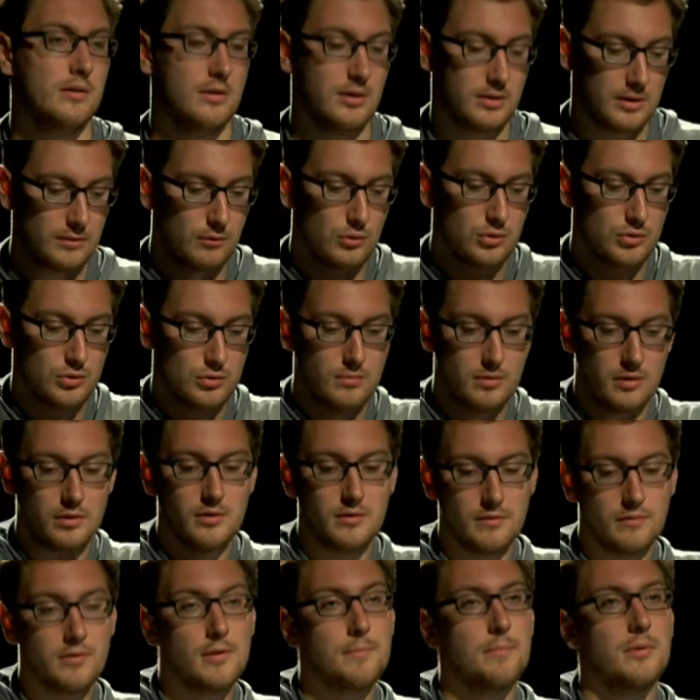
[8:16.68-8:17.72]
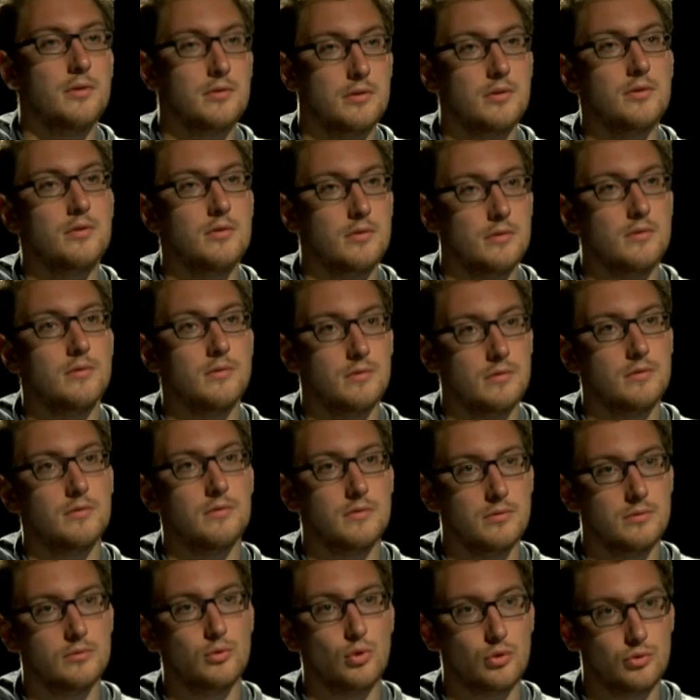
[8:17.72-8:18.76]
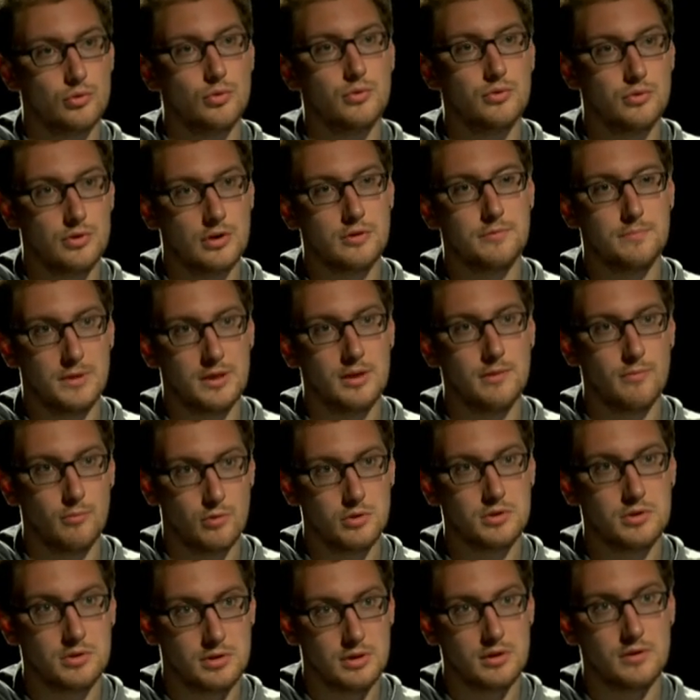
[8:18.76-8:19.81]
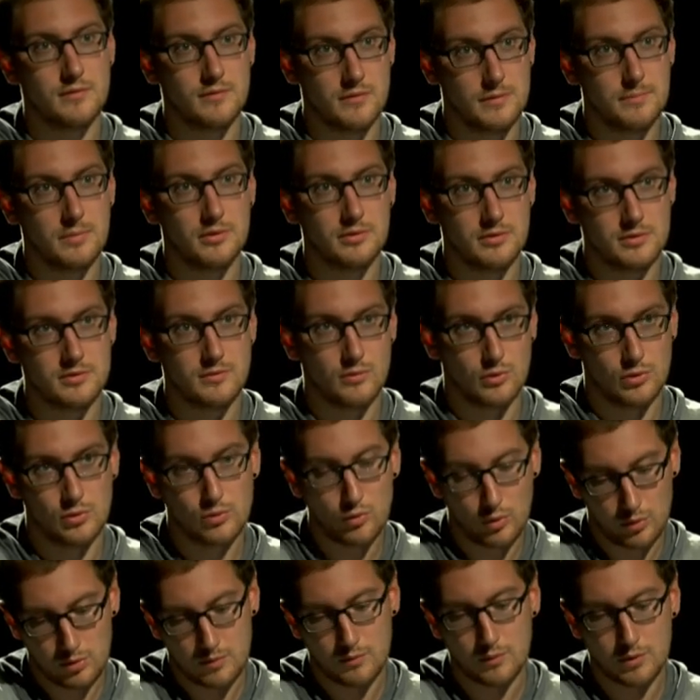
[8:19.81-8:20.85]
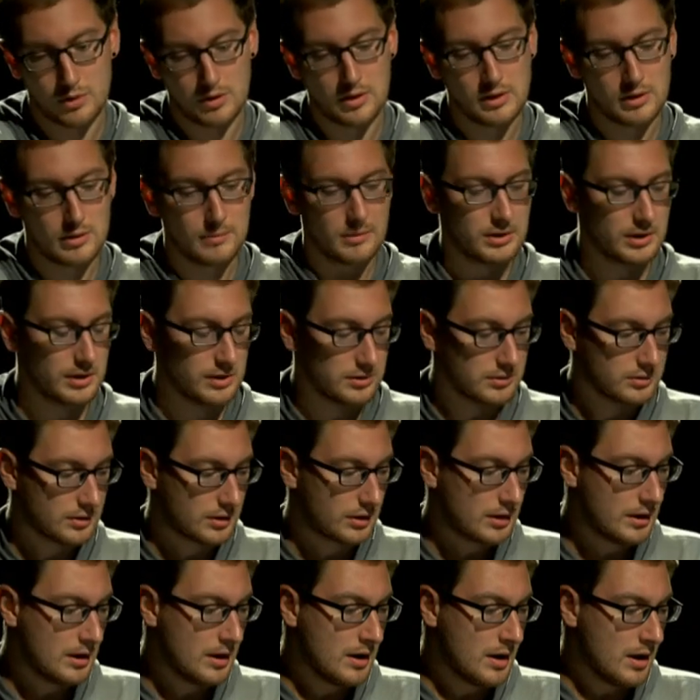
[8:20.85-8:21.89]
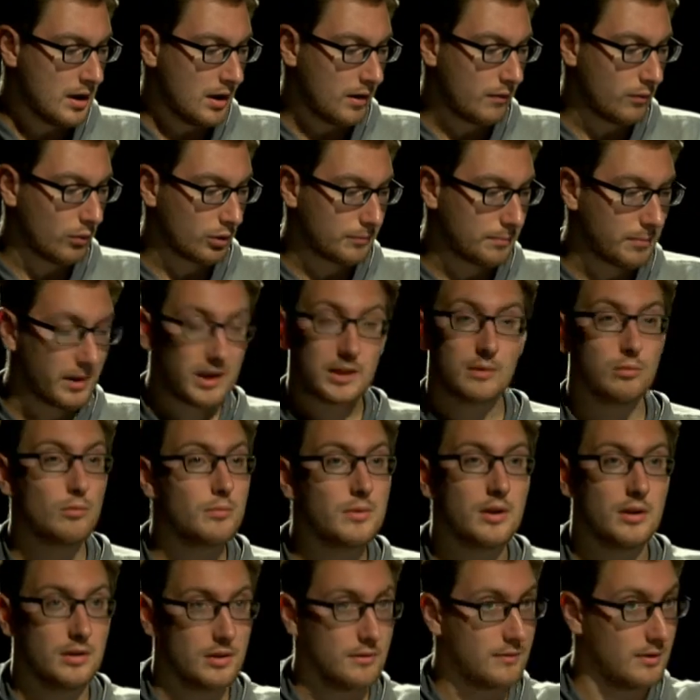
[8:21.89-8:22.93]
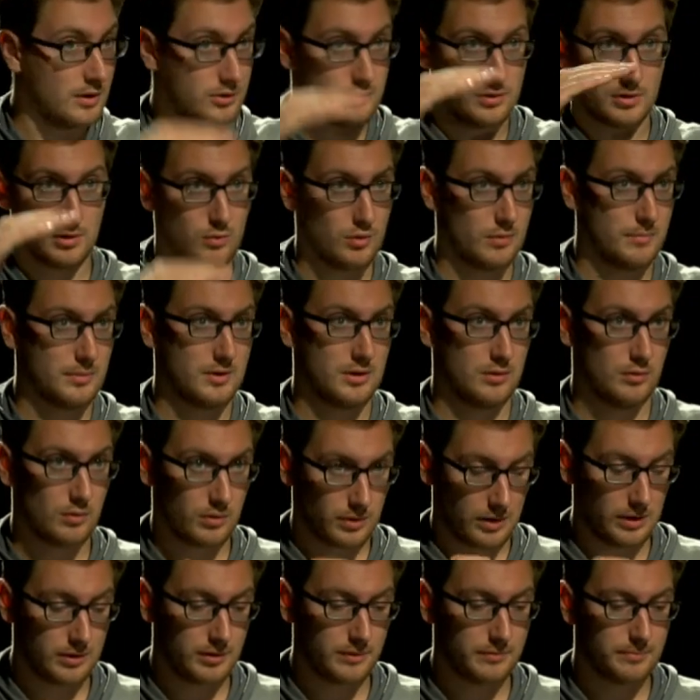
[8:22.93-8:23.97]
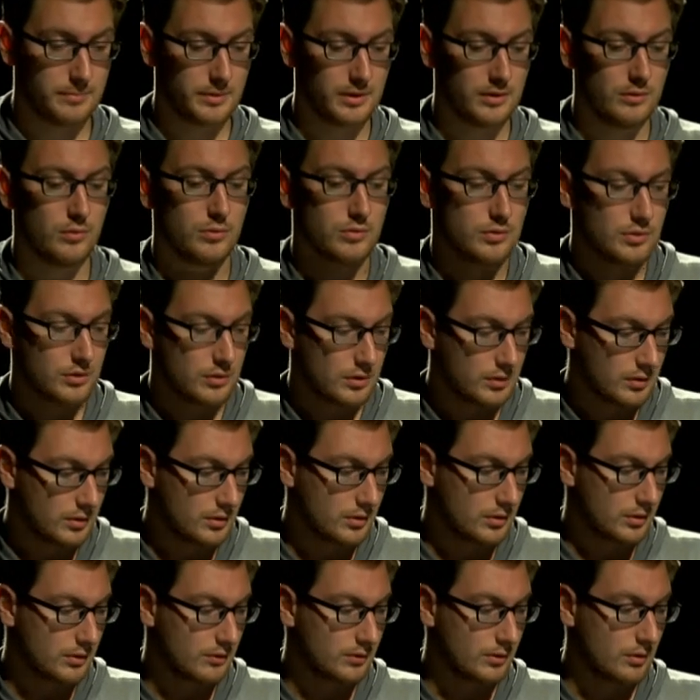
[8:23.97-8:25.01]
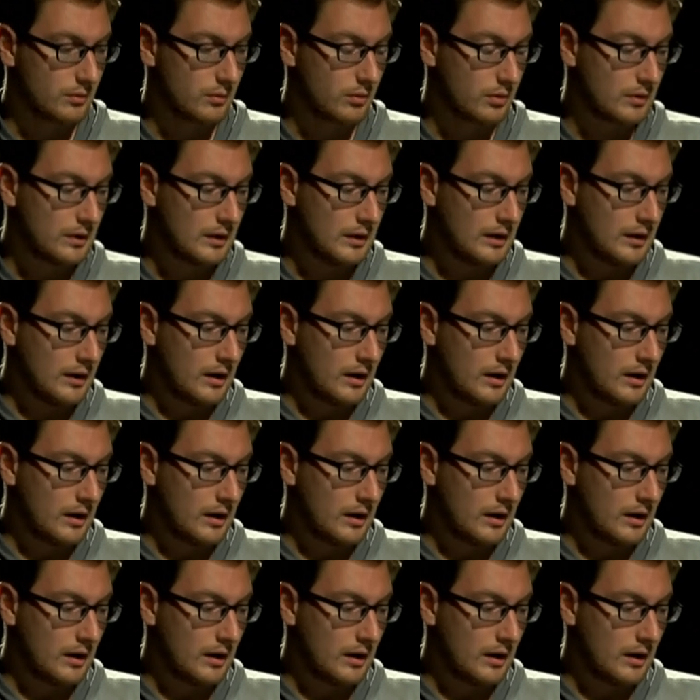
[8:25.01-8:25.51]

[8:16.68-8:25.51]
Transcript: mm-hmm. для того, чтобы выполнить э, то, что сейчас передо мной стоит, угу. выполнить свой долг угу. вот на этом отрезке. Угу. Вот, поэтому мне не важно, какой потолок. Это угу. в предыдущий разговор.